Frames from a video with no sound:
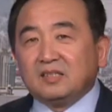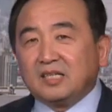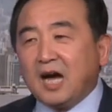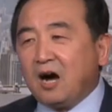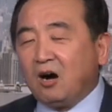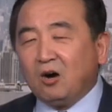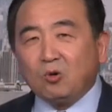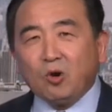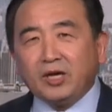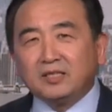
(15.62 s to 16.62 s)
大家好，
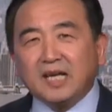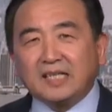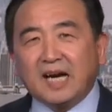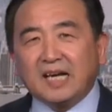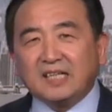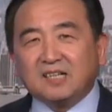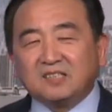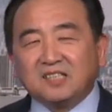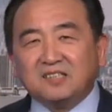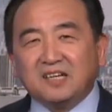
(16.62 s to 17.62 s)
欢迎大家来到
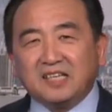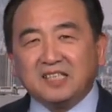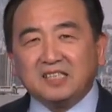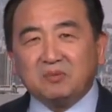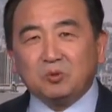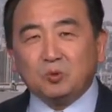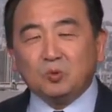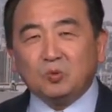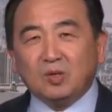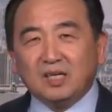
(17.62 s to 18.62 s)
今日点击节目，
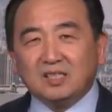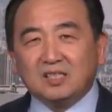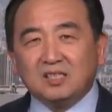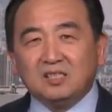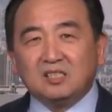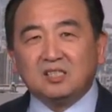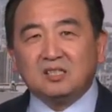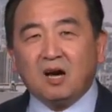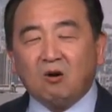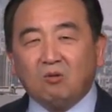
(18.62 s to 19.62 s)
我是石
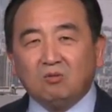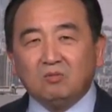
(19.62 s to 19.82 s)
超。